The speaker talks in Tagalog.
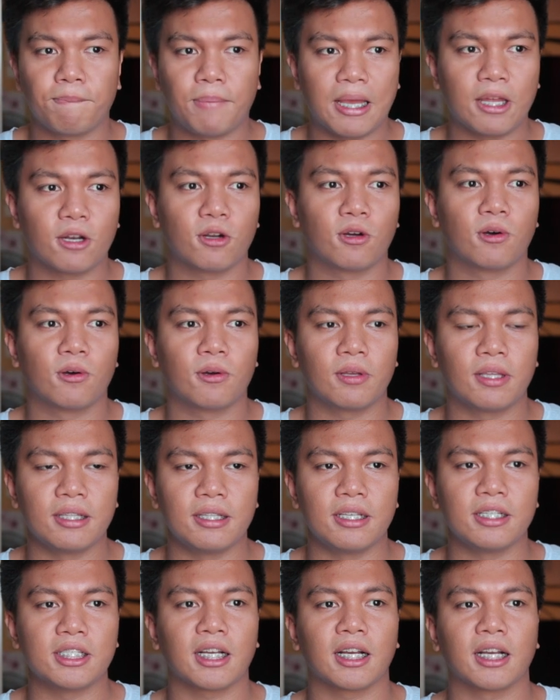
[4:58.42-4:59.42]
pero
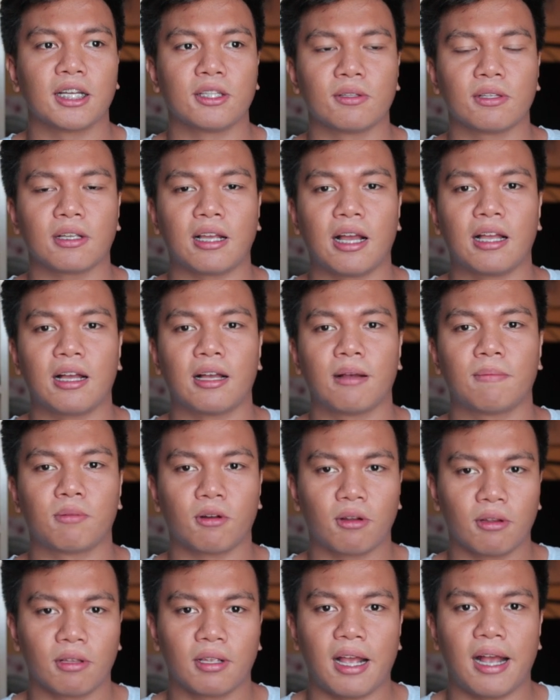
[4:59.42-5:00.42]
hindi siya ganun ka
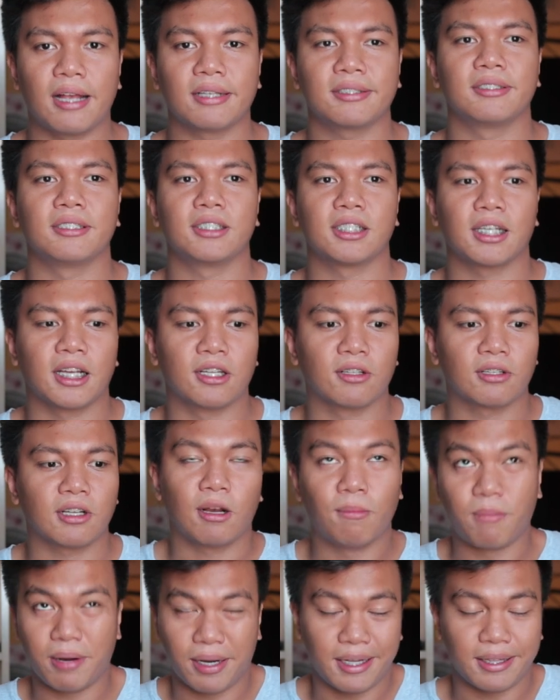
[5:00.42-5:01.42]
broadcast, hindi siya ganun
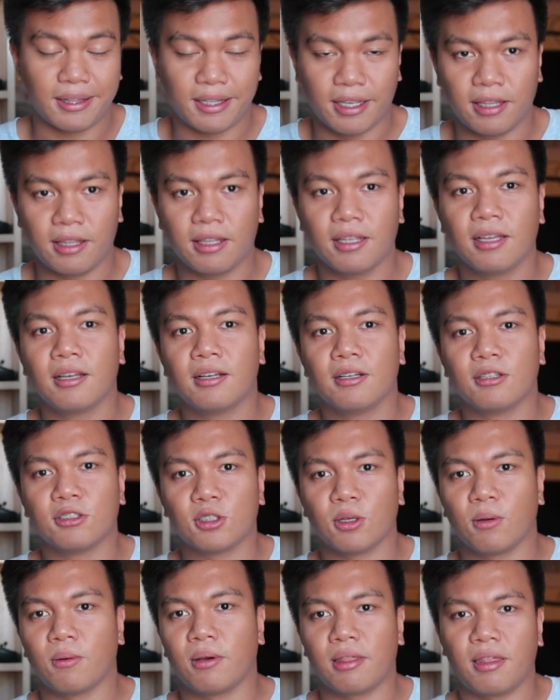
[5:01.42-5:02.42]
ka marketed.
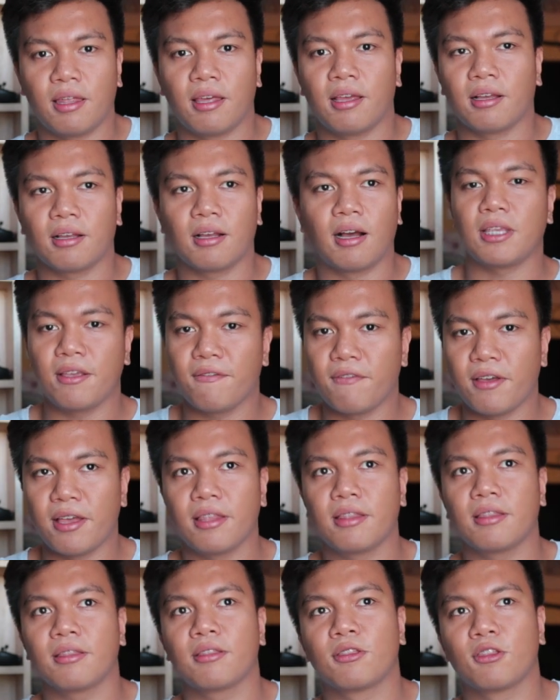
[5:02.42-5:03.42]
So I think
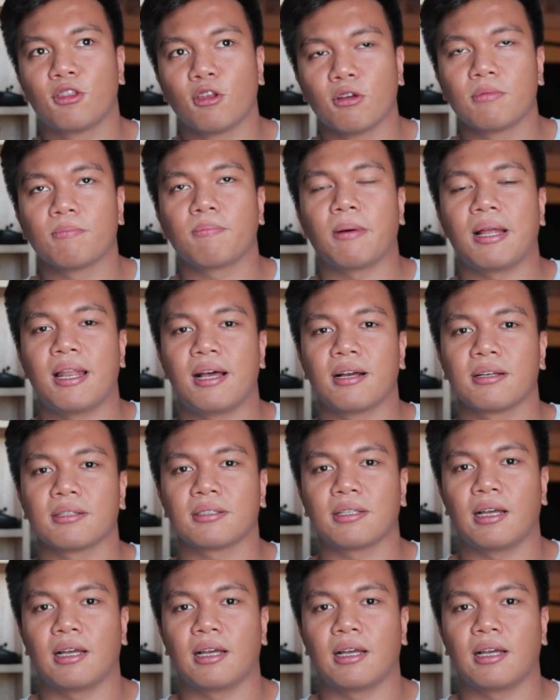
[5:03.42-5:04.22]
even dun pa lang